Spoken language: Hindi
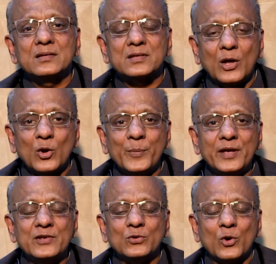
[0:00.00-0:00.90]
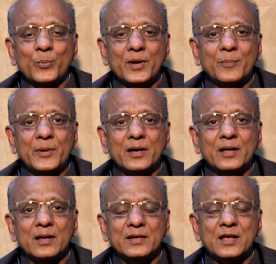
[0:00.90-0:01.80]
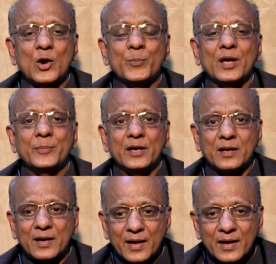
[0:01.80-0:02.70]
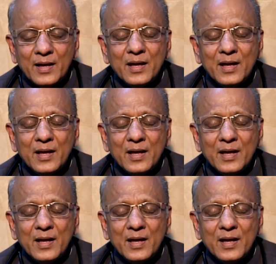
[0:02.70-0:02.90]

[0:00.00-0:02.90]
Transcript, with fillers: सालों में ही सौ रुपया पे हजार रुपया पे करना है